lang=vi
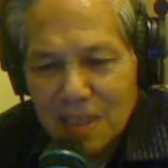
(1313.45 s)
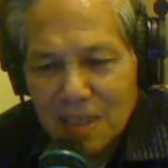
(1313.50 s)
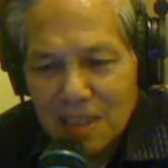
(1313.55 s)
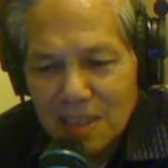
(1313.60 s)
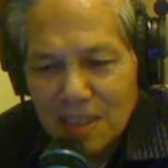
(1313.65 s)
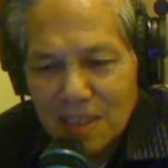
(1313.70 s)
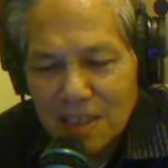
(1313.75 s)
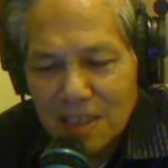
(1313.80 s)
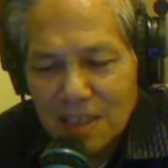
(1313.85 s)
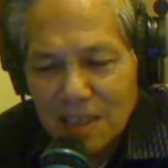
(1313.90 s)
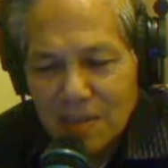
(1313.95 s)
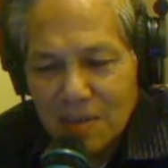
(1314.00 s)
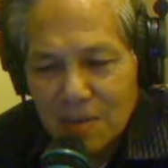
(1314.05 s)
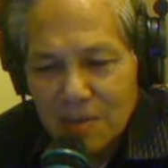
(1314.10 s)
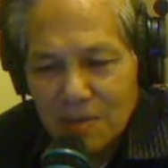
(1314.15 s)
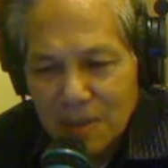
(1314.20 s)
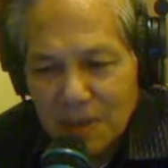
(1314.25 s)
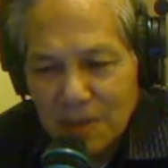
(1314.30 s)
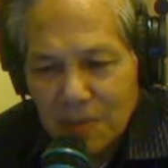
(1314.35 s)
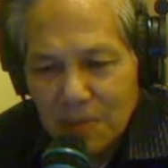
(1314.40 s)
tưởng tượng được
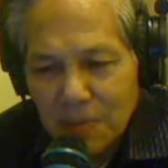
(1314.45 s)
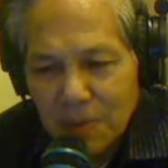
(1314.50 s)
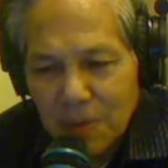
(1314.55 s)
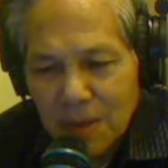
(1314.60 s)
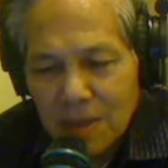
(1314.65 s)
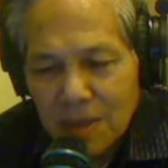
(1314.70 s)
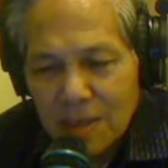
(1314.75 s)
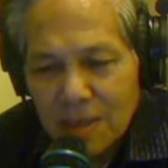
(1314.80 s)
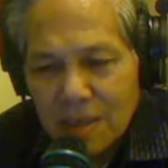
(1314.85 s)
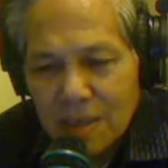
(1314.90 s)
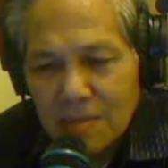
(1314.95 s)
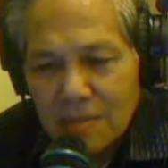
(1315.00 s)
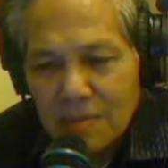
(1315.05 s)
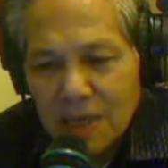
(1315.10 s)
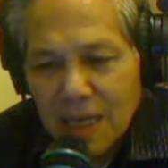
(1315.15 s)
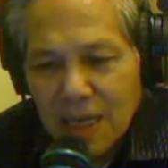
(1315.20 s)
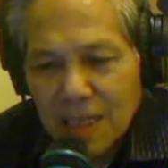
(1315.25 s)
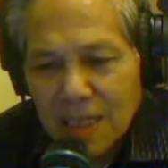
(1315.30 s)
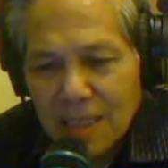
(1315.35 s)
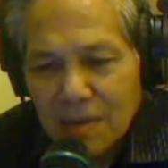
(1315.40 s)
quý vị nhưng mà
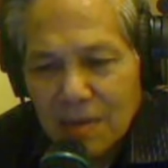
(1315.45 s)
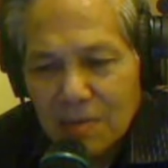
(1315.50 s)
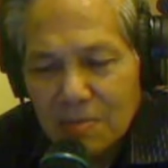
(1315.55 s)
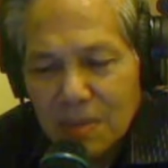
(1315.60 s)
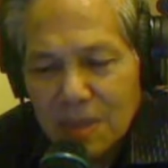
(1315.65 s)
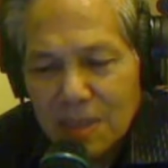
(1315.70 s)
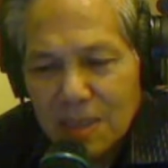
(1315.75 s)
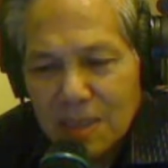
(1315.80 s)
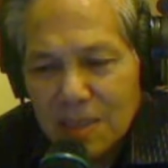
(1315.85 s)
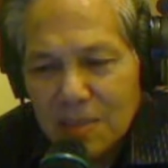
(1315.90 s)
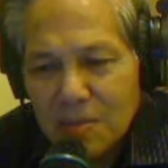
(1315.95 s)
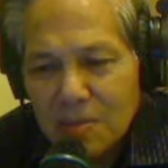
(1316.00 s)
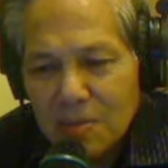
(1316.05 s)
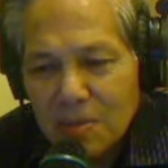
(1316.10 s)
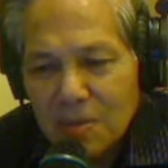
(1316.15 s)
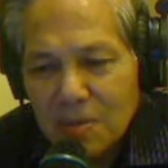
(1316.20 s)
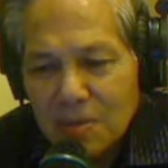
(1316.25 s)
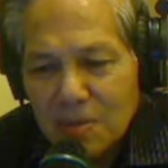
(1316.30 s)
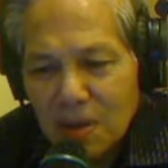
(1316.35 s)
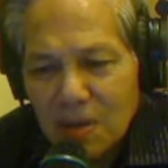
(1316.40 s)
cái hành động mà chúng
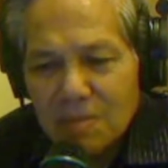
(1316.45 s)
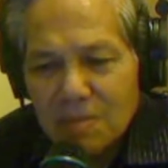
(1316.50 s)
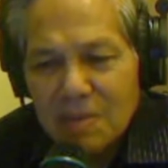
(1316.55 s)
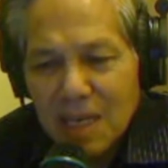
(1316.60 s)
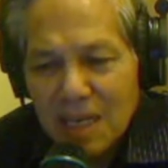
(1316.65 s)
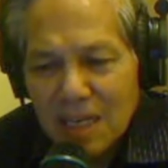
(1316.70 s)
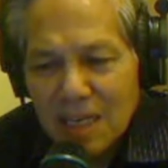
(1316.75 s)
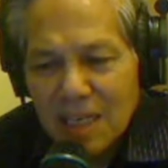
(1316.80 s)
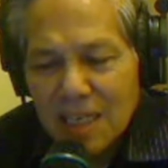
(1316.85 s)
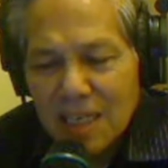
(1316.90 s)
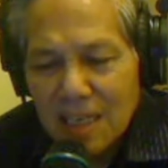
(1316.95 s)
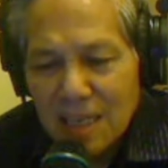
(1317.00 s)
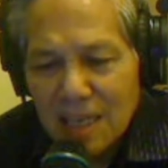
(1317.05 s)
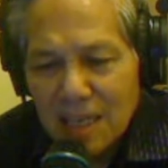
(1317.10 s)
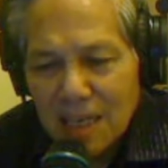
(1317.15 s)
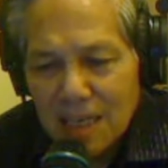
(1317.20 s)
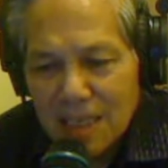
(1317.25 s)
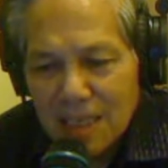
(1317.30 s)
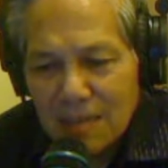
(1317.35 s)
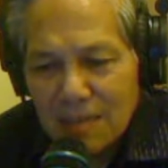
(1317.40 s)
tôi nói này
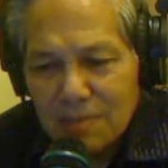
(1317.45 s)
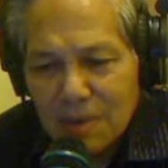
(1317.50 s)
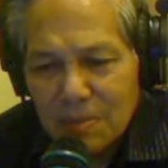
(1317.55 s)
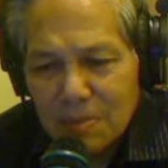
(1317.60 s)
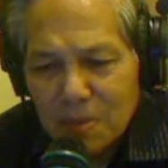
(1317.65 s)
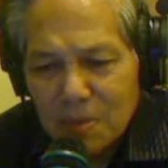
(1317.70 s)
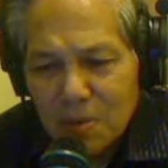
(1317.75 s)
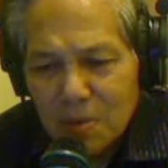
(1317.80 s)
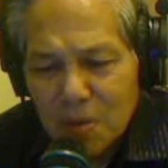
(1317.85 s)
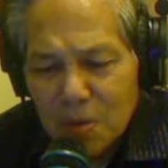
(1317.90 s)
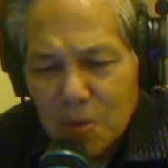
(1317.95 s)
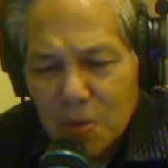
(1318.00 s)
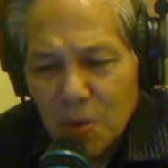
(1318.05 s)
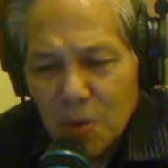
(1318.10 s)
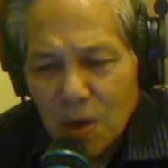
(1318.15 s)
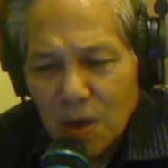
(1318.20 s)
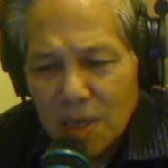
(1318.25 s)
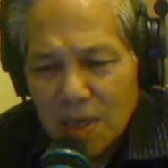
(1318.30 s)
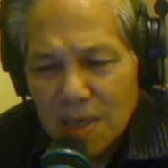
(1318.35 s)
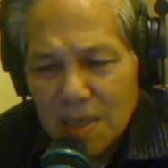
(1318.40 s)
là nhắm vào một ngôi
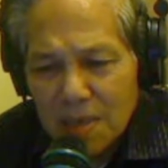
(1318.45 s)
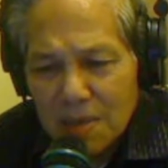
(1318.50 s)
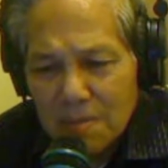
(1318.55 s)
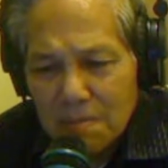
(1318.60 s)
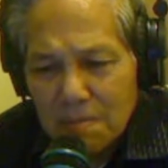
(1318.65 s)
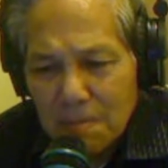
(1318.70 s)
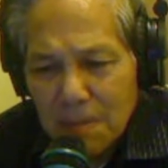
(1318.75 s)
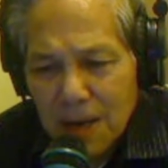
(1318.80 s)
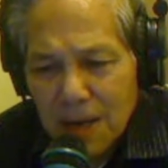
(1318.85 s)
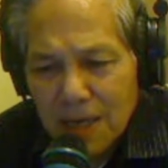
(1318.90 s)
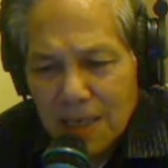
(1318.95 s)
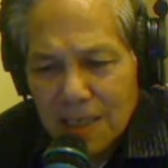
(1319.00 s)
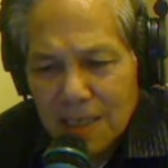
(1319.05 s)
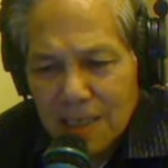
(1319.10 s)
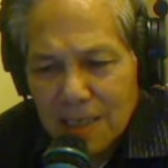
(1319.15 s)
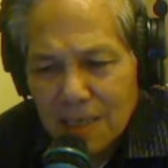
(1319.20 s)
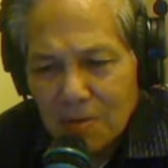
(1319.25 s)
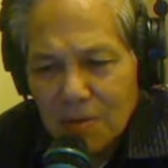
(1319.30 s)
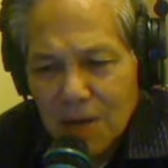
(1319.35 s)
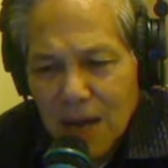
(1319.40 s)
chùa mà
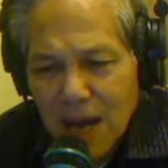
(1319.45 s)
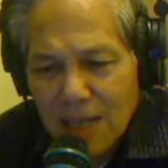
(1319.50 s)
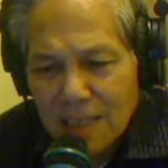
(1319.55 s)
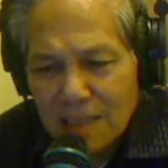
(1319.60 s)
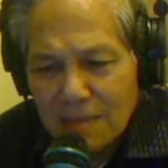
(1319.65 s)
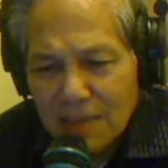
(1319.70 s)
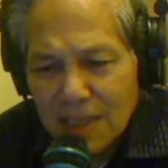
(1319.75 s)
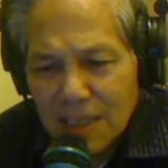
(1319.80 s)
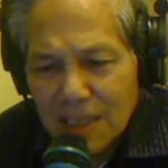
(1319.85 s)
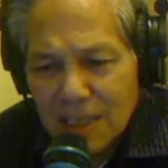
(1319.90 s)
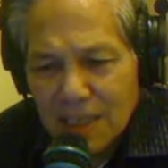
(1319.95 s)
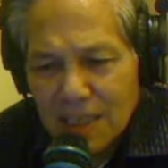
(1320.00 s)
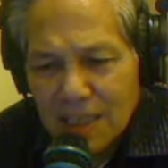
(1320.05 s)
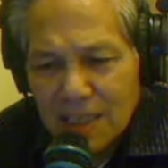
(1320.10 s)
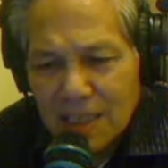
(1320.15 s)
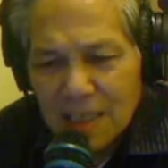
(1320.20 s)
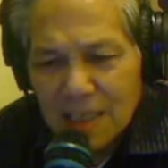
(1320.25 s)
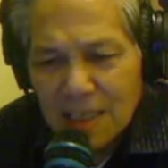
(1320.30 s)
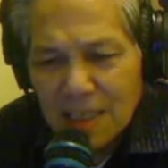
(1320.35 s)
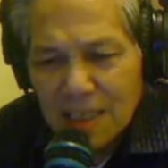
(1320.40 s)
độc ác như vậy
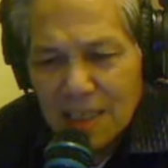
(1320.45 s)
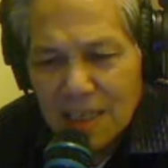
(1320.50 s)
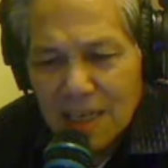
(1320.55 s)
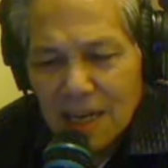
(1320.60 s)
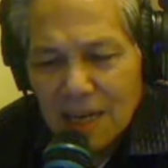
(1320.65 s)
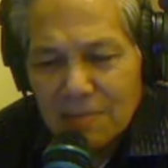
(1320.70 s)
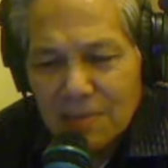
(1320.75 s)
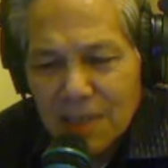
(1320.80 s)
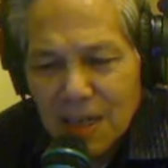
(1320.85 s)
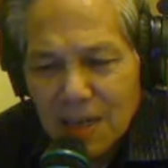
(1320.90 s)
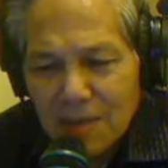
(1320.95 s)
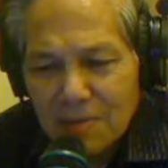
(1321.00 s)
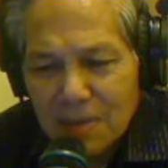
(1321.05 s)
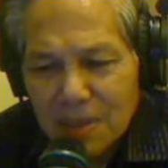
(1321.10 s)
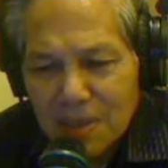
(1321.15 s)
thì làm sao mà